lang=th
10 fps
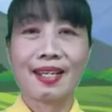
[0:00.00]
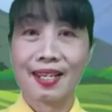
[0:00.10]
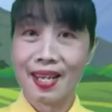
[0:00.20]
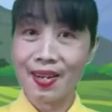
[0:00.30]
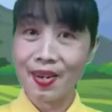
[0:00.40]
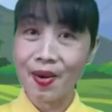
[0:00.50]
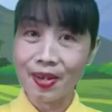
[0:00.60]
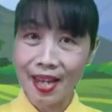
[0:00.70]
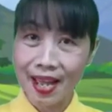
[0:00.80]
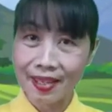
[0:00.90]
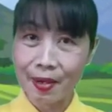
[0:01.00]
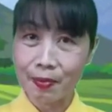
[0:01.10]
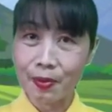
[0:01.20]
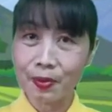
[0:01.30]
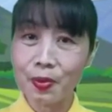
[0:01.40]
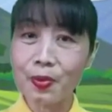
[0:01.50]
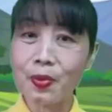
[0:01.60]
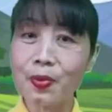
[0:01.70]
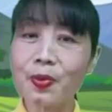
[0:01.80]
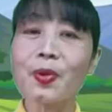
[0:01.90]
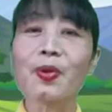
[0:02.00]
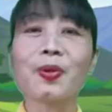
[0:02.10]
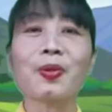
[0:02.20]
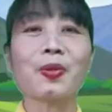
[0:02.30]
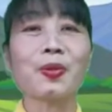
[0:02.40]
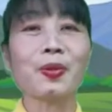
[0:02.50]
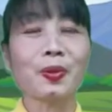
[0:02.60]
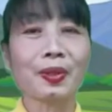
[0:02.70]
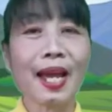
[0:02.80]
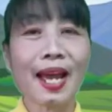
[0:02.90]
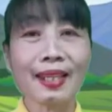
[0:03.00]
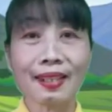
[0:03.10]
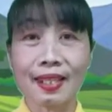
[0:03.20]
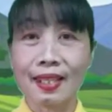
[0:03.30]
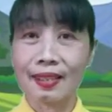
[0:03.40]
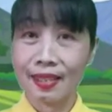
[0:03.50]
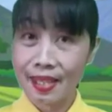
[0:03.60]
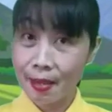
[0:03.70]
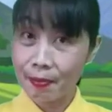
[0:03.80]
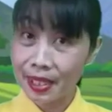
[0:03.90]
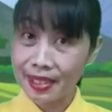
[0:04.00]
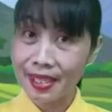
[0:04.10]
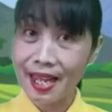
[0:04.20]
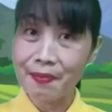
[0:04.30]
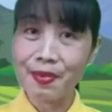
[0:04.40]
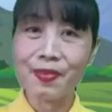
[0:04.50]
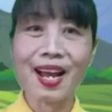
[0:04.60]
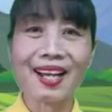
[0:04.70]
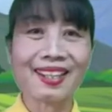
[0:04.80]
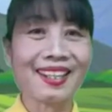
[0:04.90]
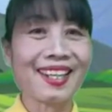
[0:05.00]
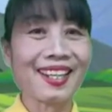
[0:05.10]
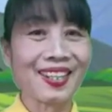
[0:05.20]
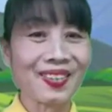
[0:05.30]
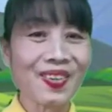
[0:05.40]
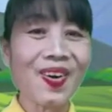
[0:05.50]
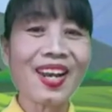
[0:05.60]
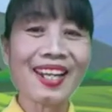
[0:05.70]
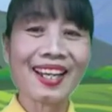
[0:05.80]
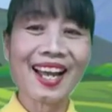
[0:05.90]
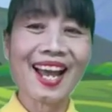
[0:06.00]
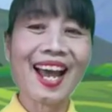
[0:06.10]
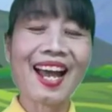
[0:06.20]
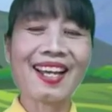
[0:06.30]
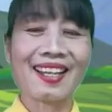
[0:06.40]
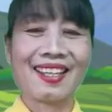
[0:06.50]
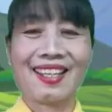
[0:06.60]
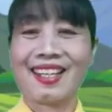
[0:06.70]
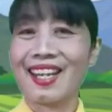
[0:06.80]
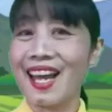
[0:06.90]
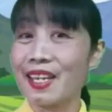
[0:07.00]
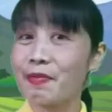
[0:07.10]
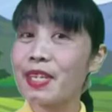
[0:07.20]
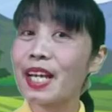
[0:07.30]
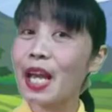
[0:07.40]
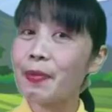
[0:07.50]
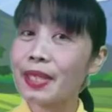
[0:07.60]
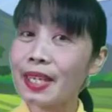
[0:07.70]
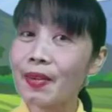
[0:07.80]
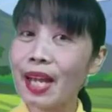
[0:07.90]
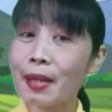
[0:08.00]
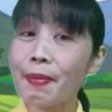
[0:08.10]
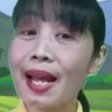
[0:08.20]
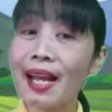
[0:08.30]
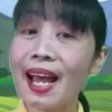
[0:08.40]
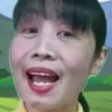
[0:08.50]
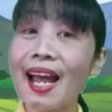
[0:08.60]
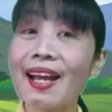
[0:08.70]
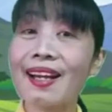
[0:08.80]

เรียนออนไลน์กับคุณครูคุณครูทุกท่าน เตรียมกิจกรรมมาฝากเด็กๆกันทุกคนเลยนะคะ ไหนมีใครไปเที่ยวไหนบ้างคะ